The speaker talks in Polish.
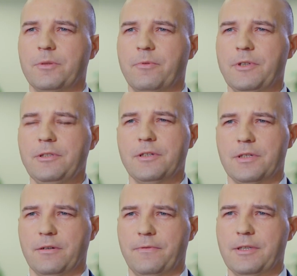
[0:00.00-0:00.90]
w odpowiednich
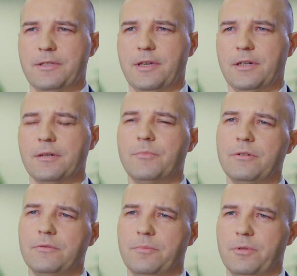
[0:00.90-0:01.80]
sekwencjach
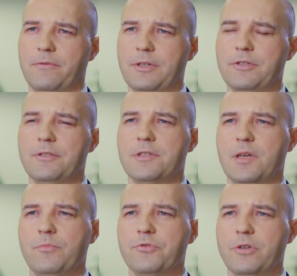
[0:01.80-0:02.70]
mogą doprowadzić do
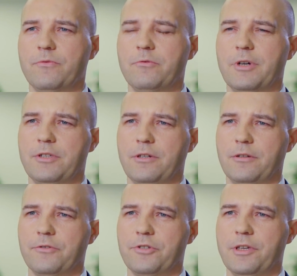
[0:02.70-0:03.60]
zaburzeń w układzie
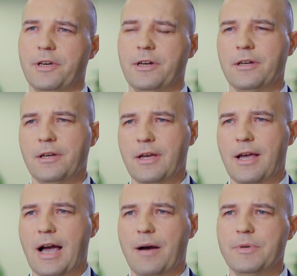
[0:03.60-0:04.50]
krążenia,
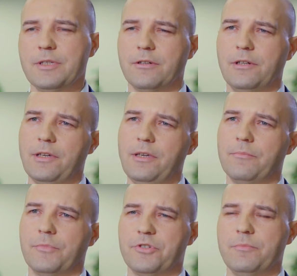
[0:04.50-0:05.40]
a my z kolei
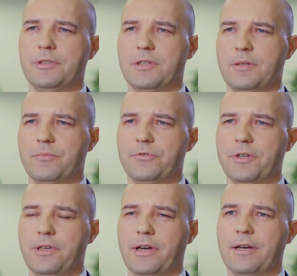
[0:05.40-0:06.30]
możemy te
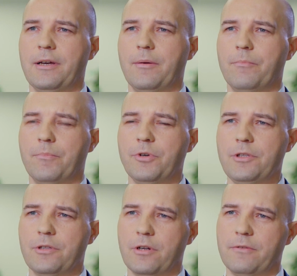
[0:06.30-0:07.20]
zaburzenia
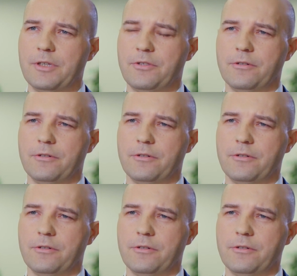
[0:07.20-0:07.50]
monitorować